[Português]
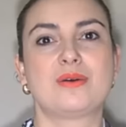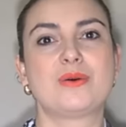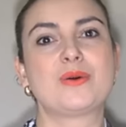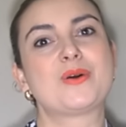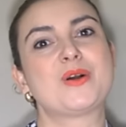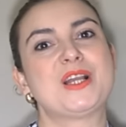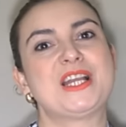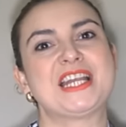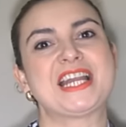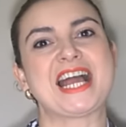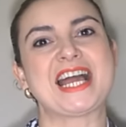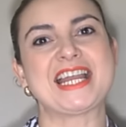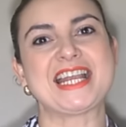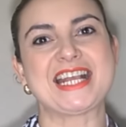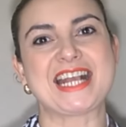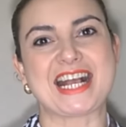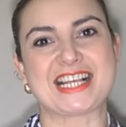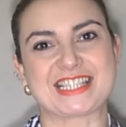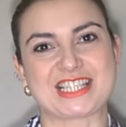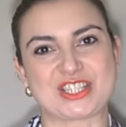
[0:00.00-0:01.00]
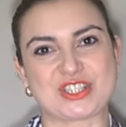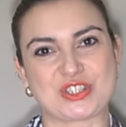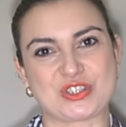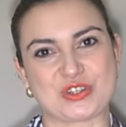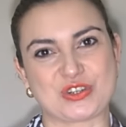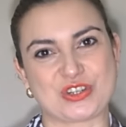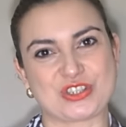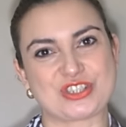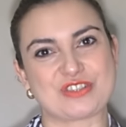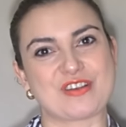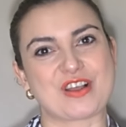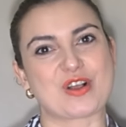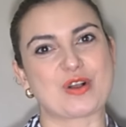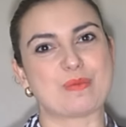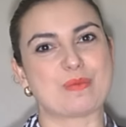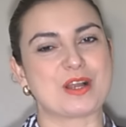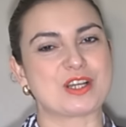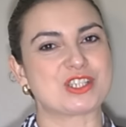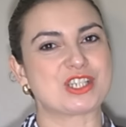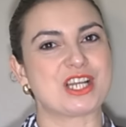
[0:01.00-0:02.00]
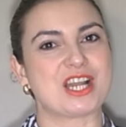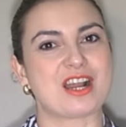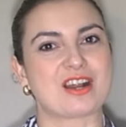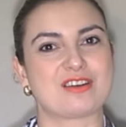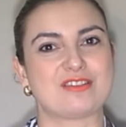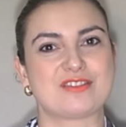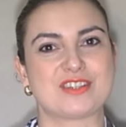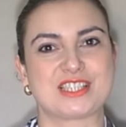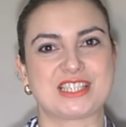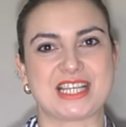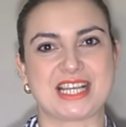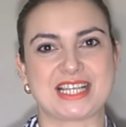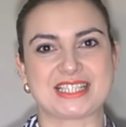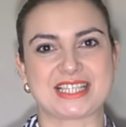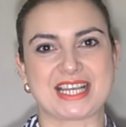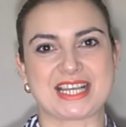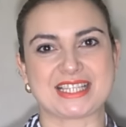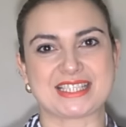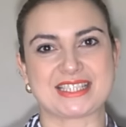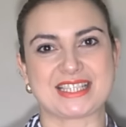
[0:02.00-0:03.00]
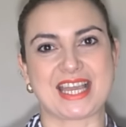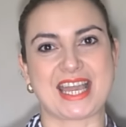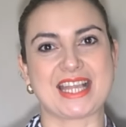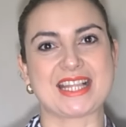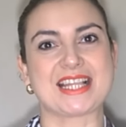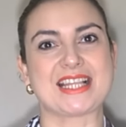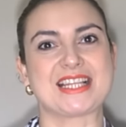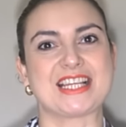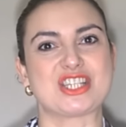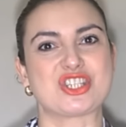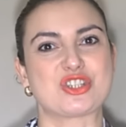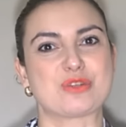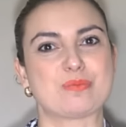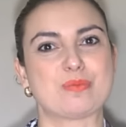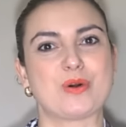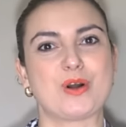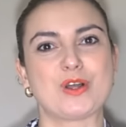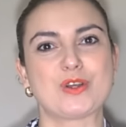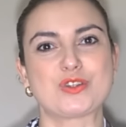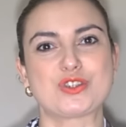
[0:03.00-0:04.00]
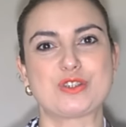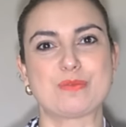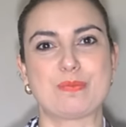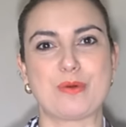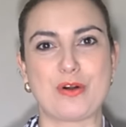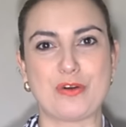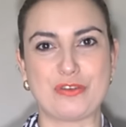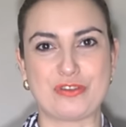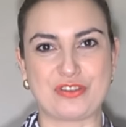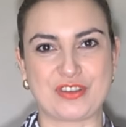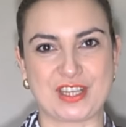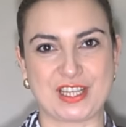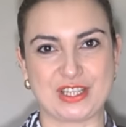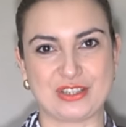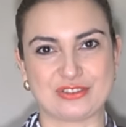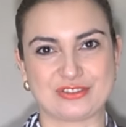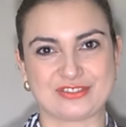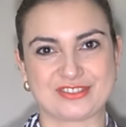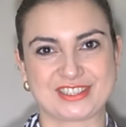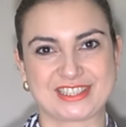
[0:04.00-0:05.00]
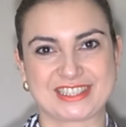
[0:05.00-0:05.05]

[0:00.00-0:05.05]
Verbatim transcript: O Culinário em Casa de hoje vai compartilhar com vocês a receita deste bolo de polvilho.